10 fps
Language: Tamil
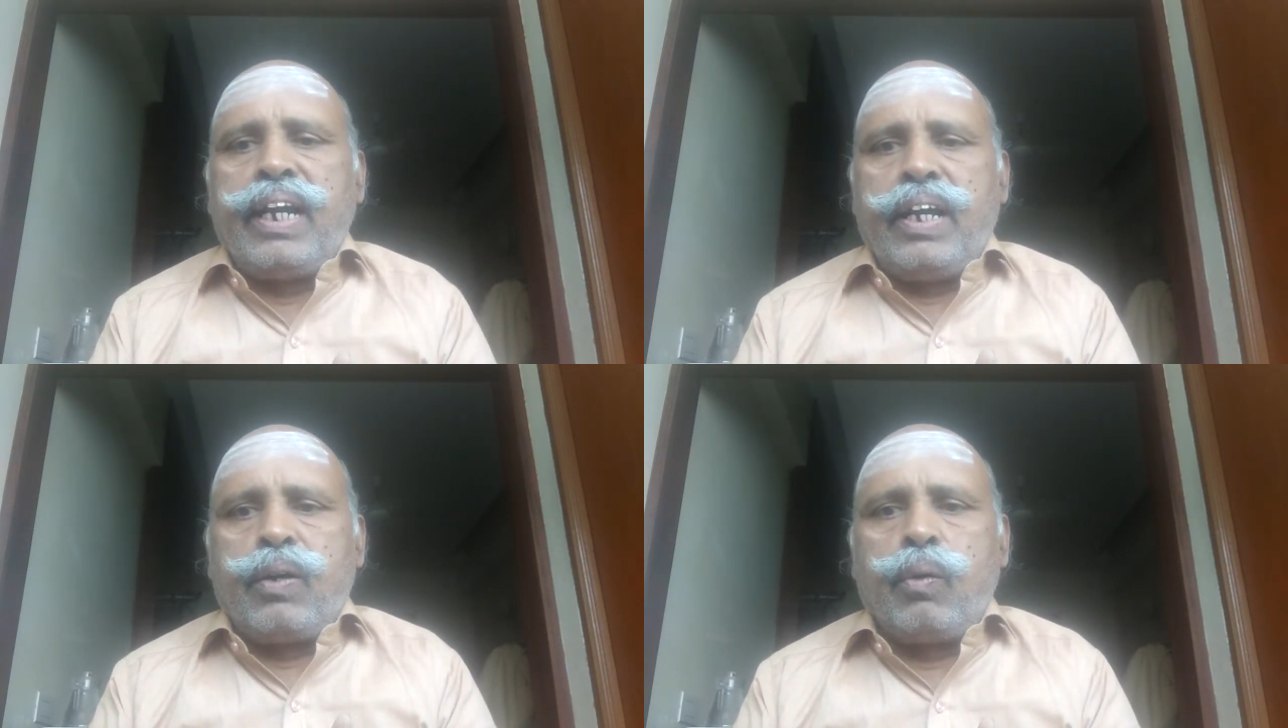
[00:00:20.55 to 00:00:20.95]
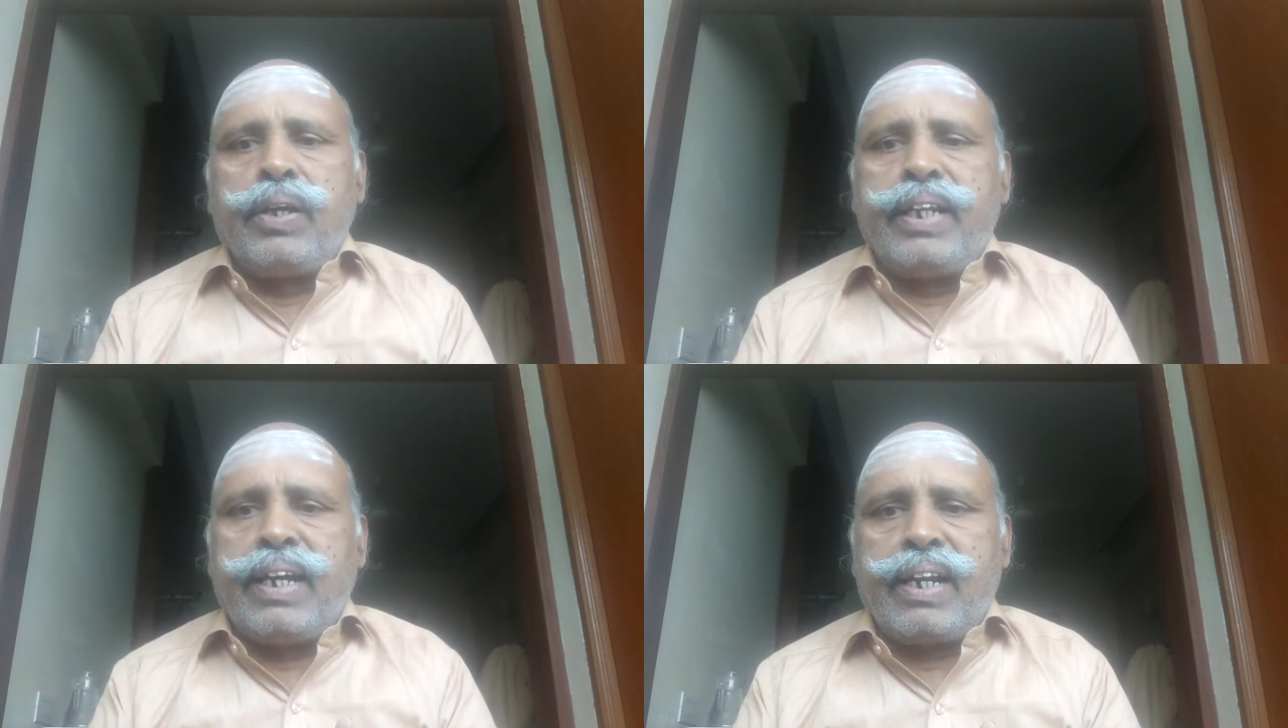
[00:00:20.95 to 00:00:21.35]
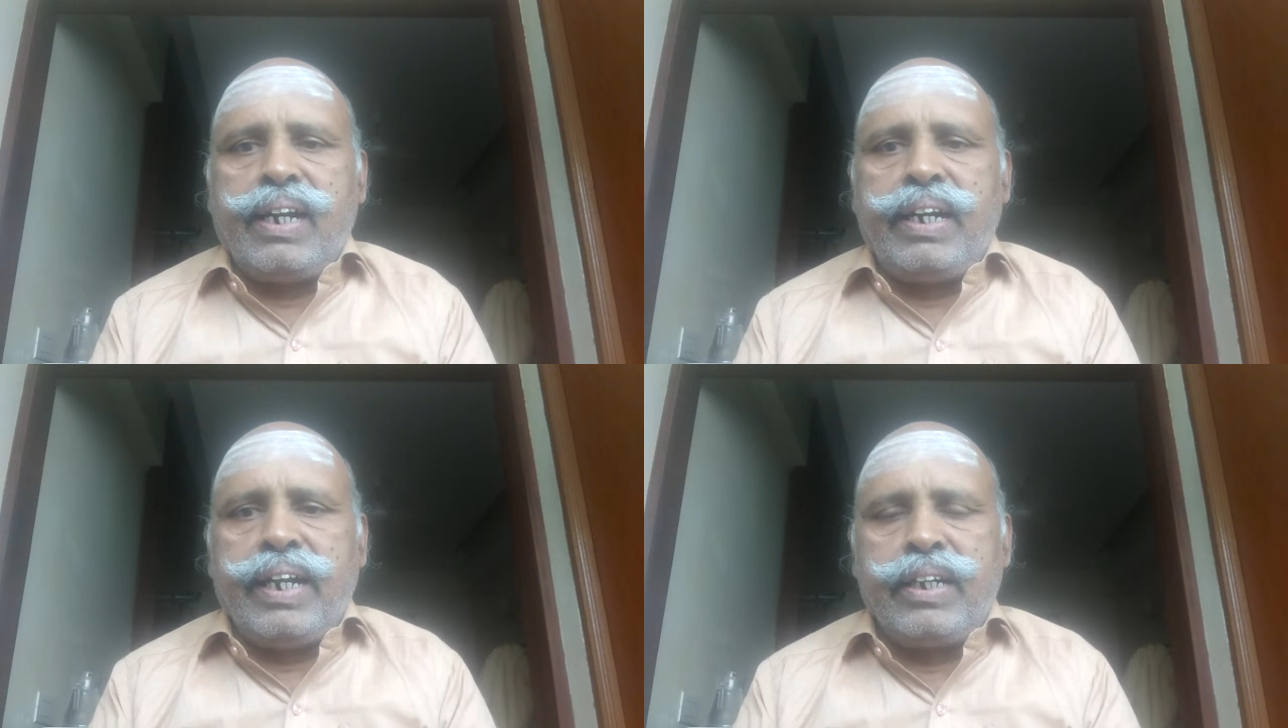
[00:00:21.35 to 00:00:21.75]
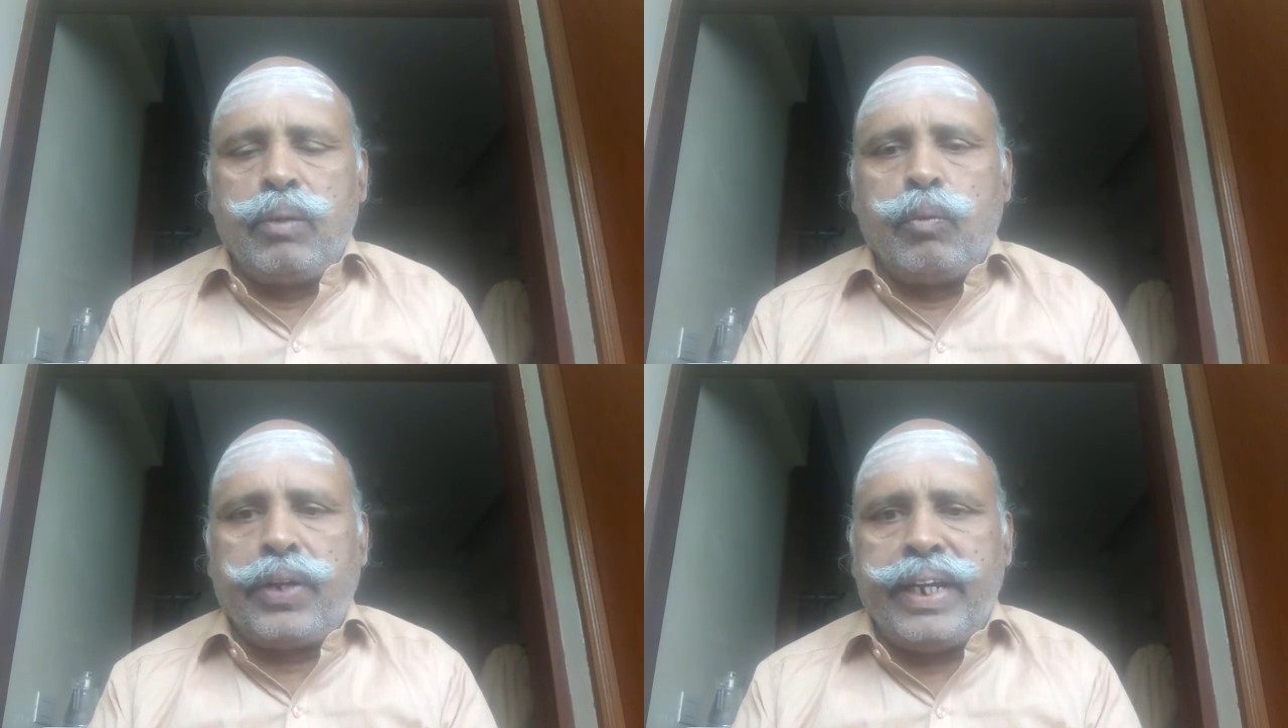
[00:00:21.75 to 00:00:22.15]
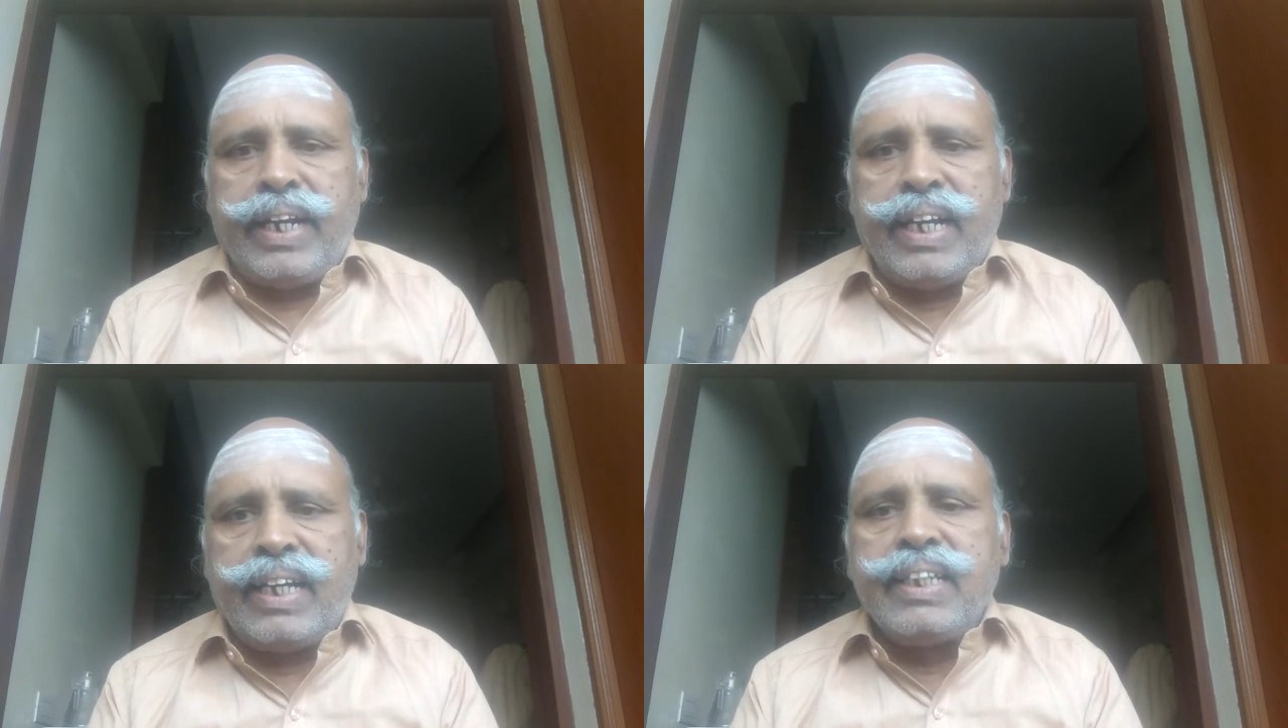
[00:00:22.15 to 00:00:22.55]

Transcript: எங்களை கொள்கிறார்கள் என்று முறையிட